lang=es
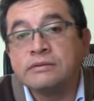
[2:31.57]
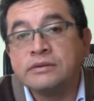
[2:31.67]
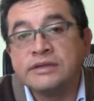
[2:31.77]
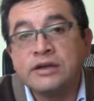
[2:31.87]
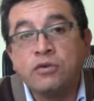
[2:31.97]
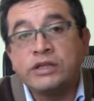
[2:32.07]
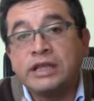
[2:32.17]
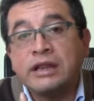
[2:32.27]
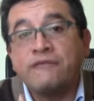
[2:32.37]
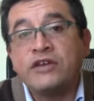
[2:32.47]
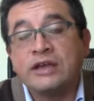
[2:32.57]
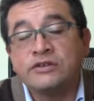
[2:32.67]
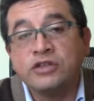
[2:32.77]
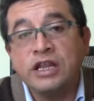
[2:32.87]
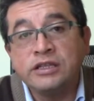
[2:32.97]
Desde en cuenta, la
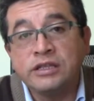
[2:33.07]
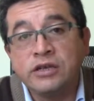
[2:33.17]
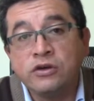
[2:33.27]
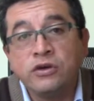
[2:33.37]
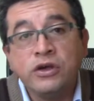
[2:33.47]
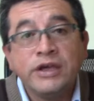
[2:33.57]
fijación del litigio